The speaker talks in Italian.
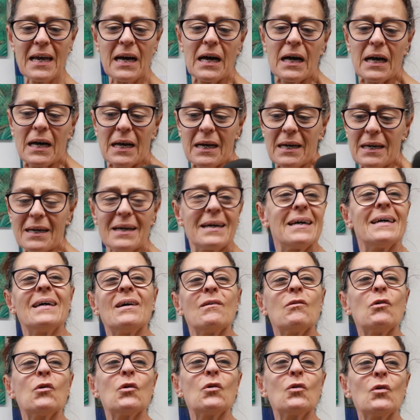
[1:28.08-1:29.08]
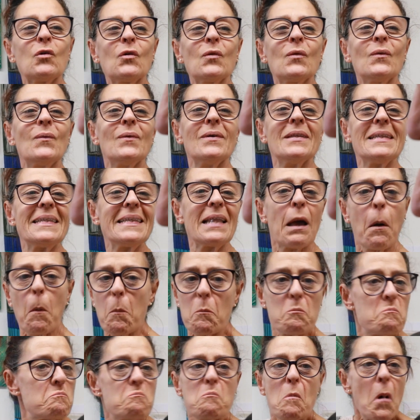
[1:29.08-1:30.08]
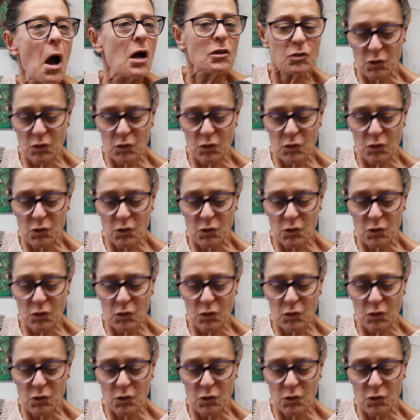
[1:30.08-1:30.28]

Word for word: Eh, Sei emozionata, non ti ha mai emozionato?